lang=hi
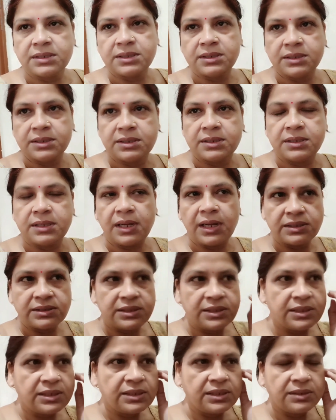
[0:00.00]

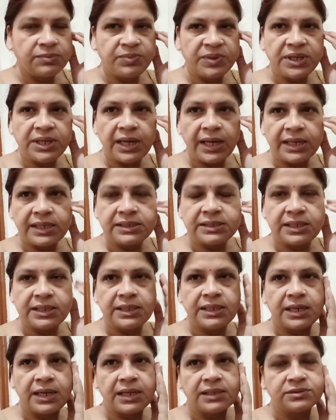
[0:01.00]
आंधी भी आई थी
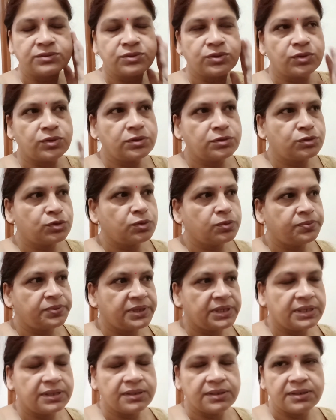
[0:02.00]
रात को तो फिर
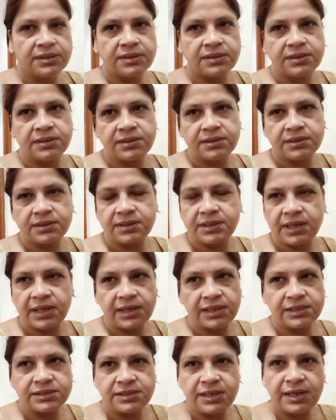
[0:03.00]
घर
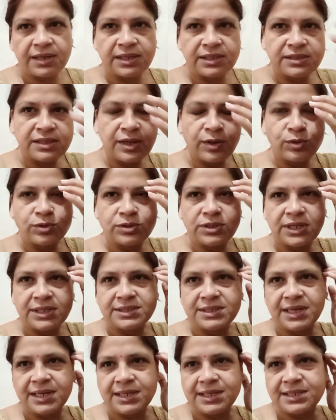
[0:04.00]
कितना गंदा हो जाता है
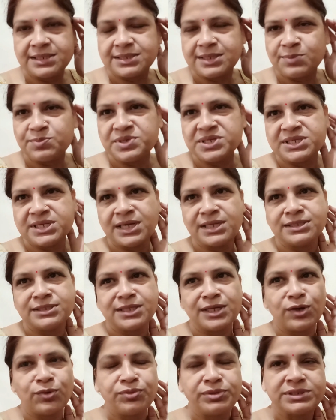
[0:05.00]
ये सभी जानते हैं
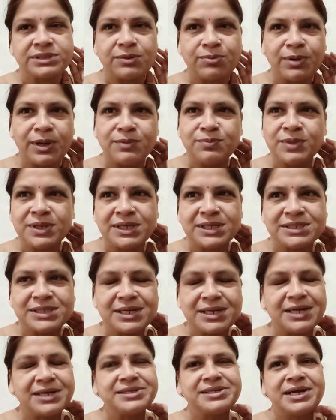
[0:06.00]
फिर सफाई में कितना
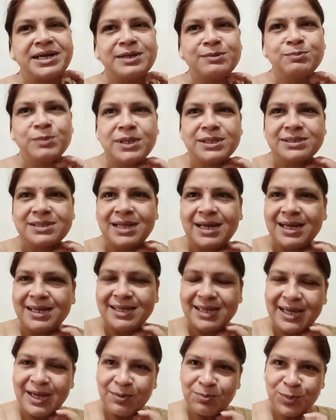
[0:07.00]
टाइम लगता है ये
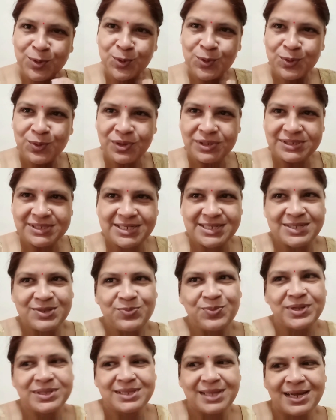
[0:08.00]
आप लोगों को अच्छे से
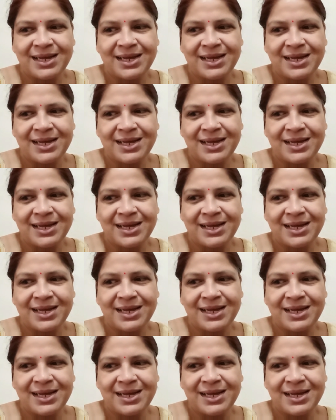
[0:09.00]
पता है